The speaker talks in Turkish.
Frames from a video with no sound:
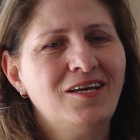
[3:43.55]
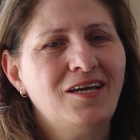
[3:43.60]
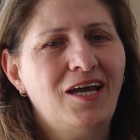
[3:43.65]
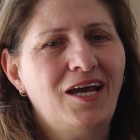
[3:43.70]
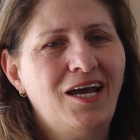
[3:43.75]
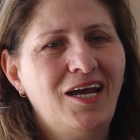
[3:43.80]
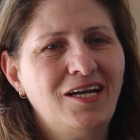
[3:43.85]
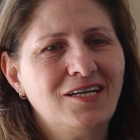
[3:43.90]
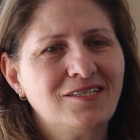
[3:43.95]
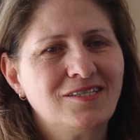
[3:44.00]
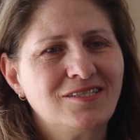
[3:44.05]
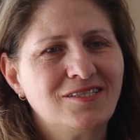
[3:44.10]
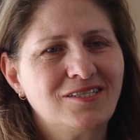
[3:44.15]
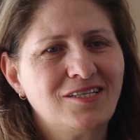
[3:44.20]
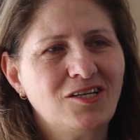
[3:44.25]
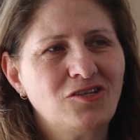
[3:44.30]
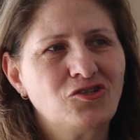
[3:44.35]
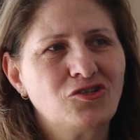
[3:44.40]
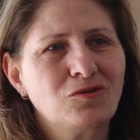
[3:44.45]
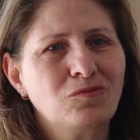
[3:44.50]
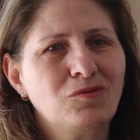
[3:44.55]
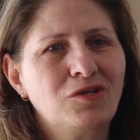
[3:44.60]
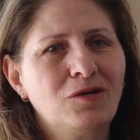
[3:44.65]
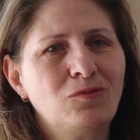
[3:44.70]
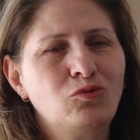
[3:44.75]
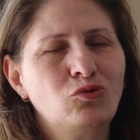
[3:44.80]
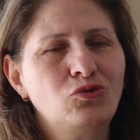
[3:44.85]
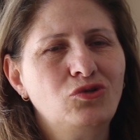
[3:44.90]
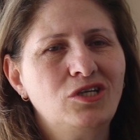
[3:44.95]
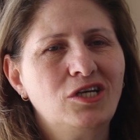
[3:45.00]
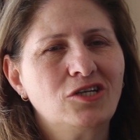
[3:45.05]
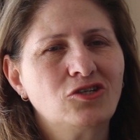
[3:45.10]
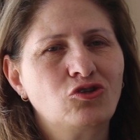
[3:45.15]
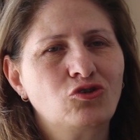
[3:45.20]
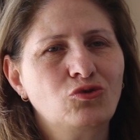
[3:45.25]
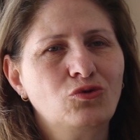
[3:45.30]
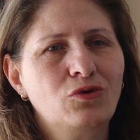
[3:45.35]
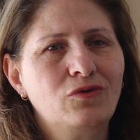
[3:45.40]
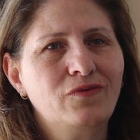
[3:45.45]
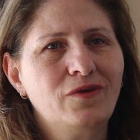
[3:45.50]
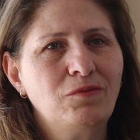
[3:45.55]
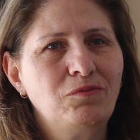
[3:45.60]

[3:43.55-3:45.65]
her seçimde bunu yaşıyor